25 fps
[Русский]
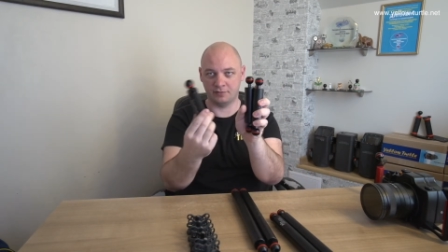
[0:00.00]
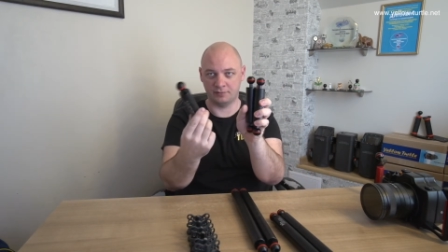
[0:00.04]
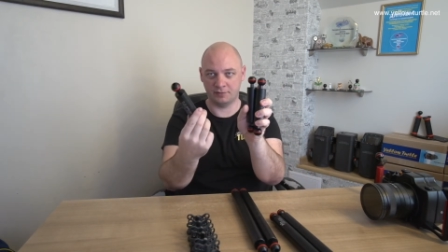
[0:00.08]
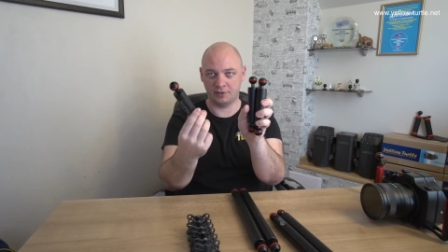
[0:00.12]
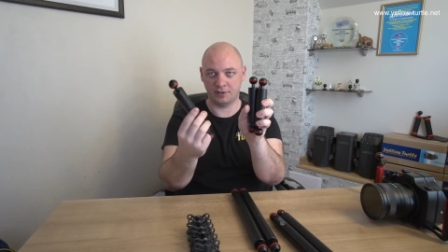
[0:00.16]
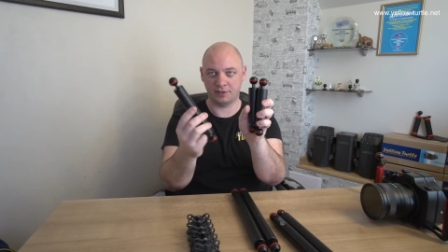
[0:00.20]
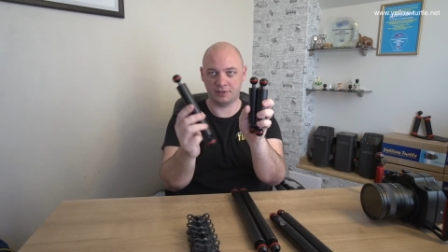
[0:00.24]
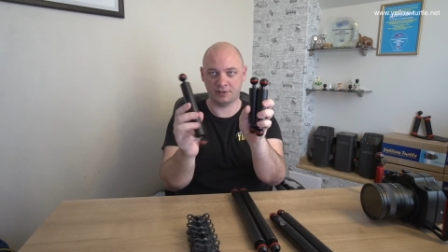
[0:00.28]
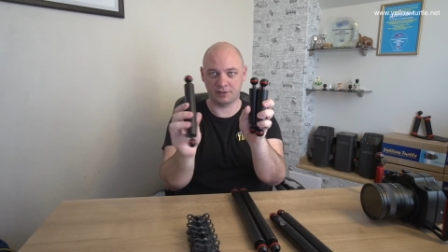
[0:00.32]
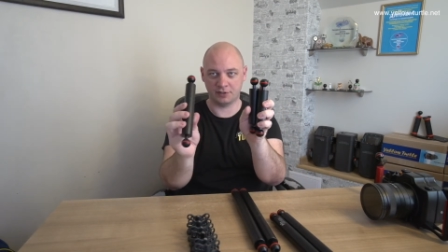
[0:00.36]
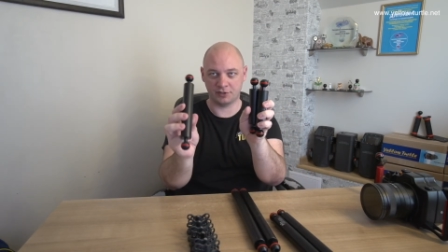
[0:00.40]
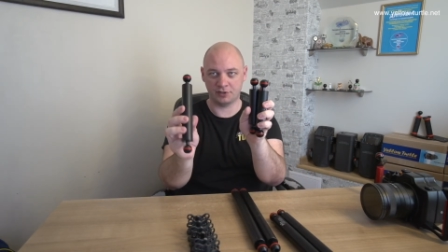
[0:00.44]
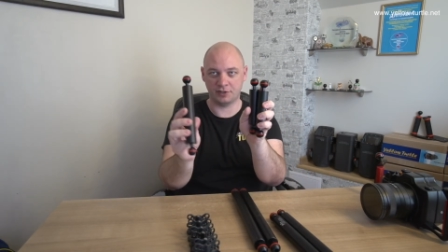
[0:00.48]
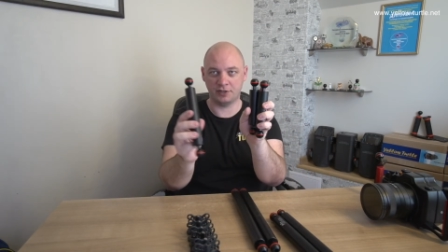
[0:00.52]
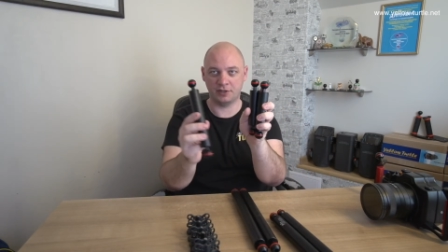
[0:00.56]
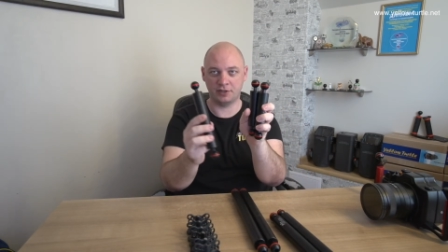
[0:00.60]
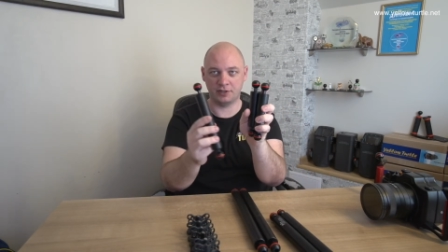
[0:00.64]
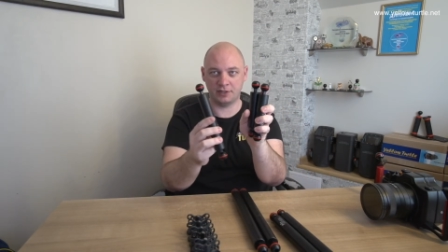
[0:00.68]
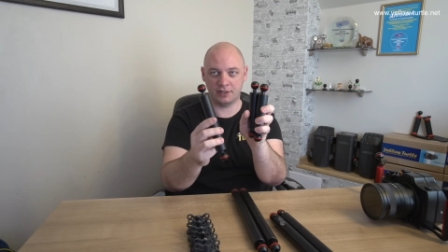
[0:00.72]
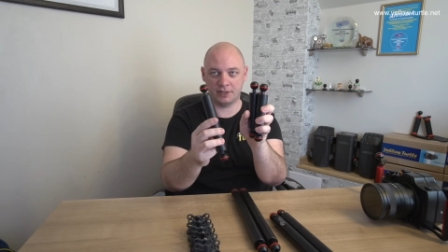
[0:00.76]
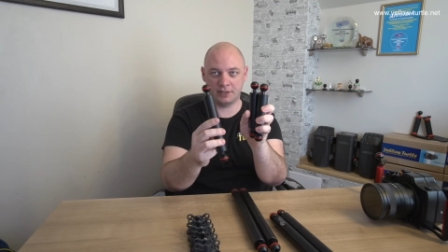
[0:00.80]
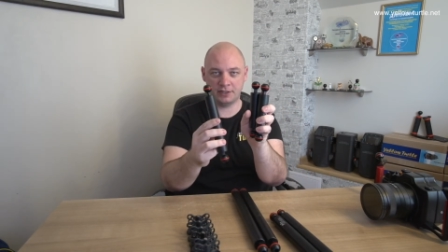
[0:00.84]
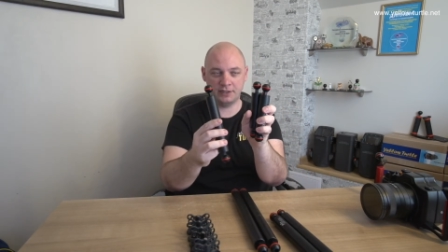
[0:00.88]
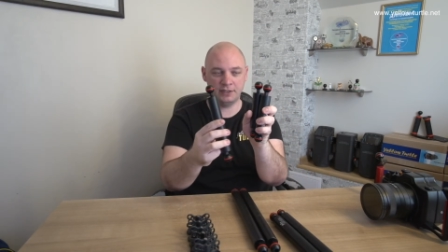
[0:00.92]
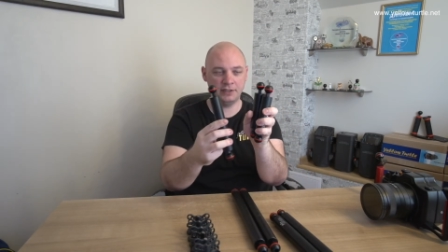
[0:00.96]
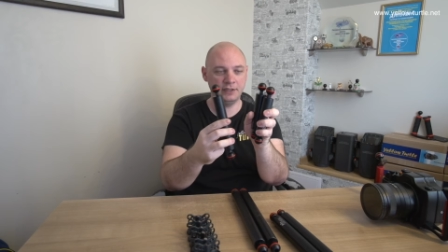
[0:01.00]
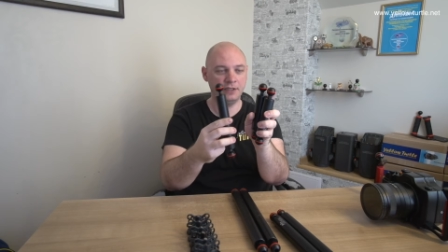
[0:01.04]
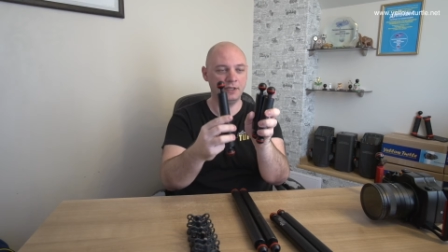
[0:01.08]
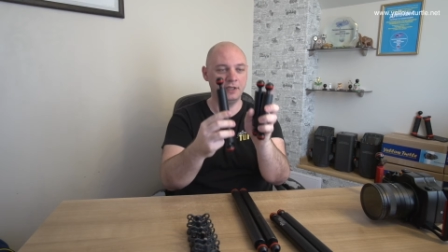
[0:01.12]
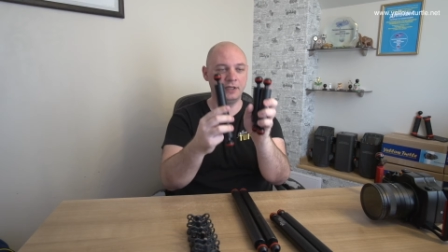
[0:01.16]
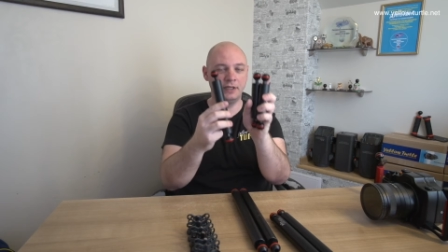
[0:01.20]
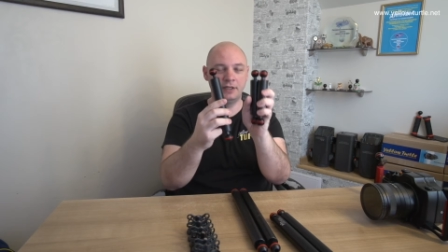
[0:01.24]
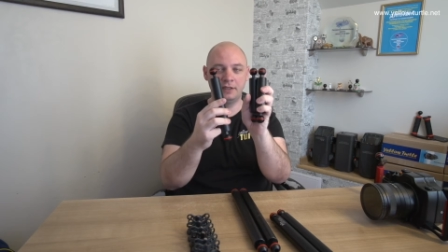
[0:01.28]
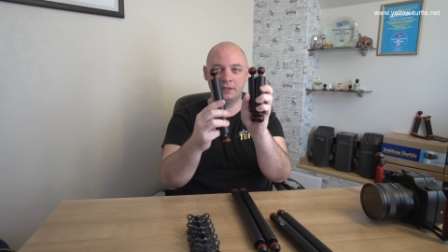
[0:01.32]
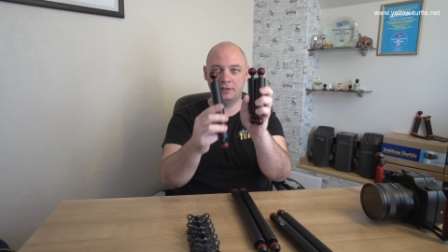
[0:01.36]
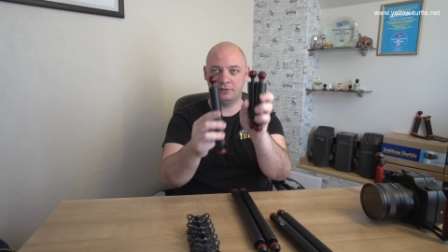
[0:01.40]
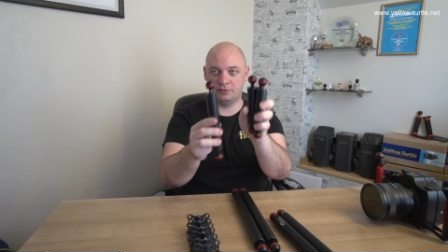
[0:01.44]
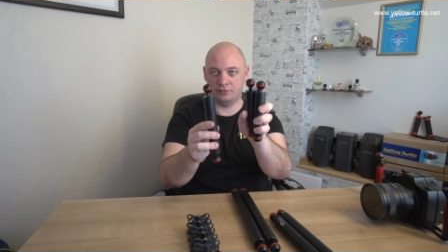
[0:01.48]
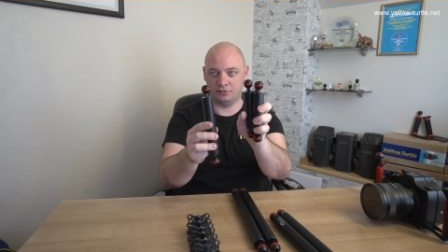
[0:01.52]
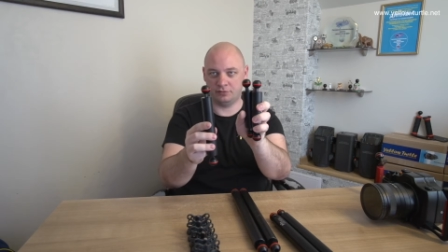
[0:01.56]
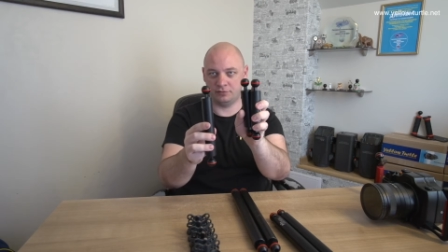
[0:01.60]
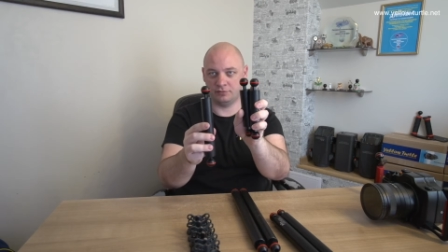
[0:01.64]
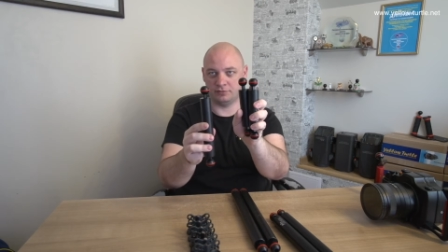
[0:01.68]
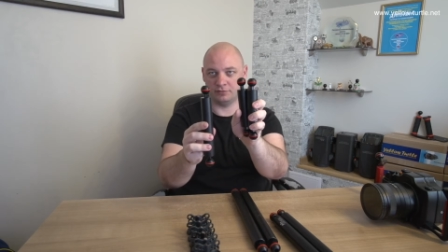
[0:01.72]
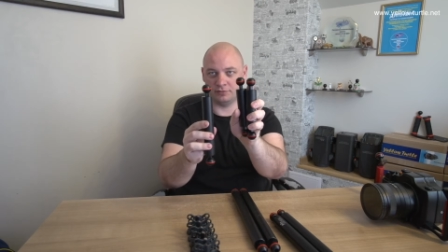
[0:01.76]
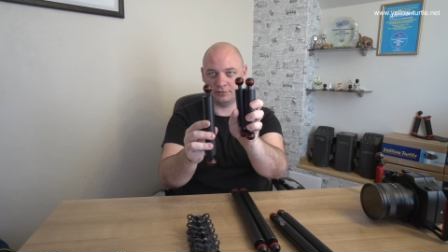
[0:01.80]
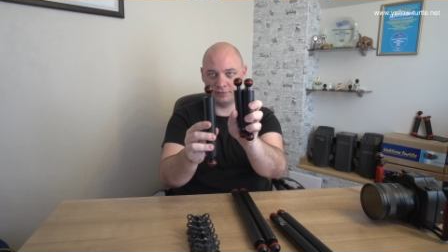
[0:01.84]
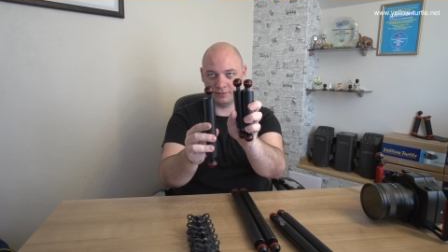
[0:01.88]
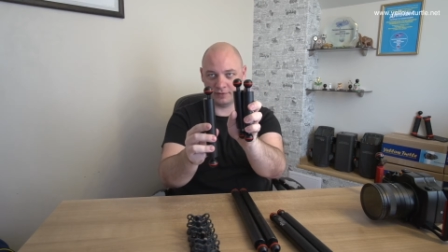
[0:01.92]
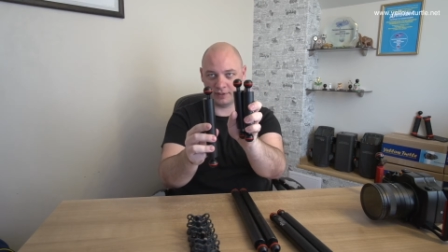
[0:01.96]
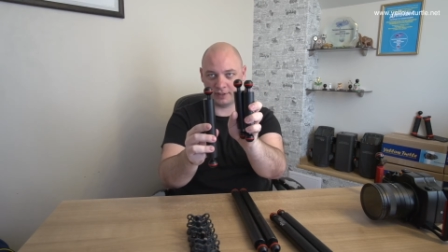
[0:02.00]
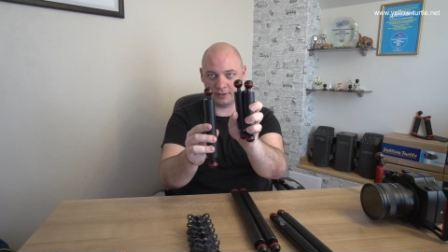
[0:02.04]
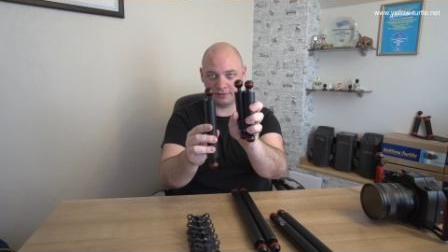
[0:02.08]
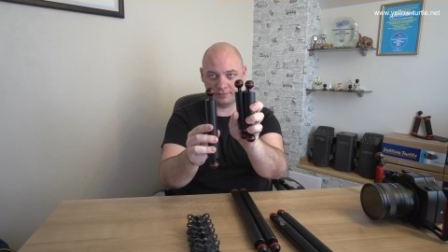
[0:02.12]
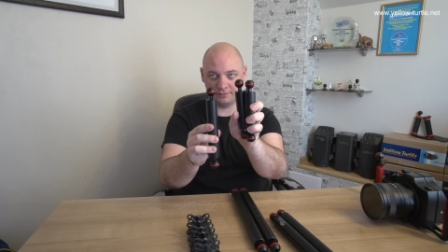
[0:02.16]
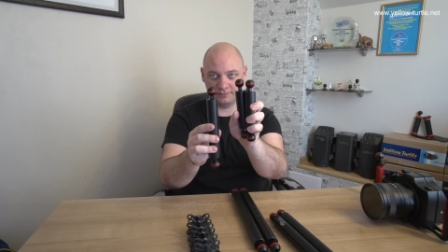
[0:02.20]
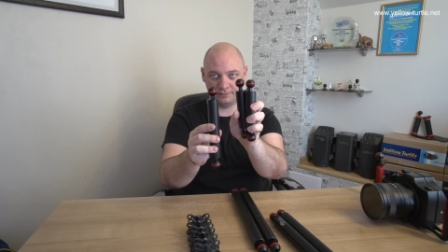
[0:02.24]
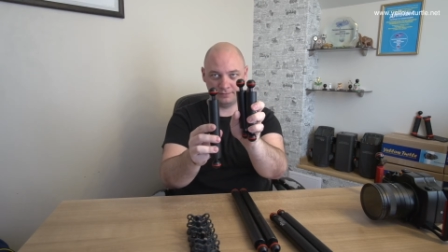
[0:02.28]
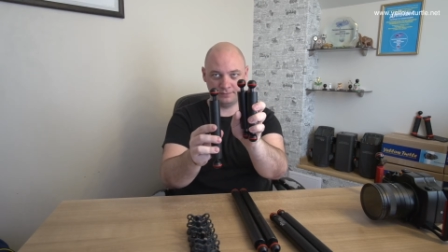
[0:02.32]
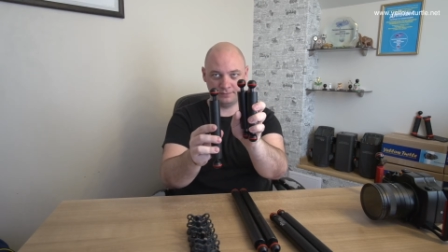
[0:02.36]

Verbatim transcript: у меня, к сожалению, один, ну два.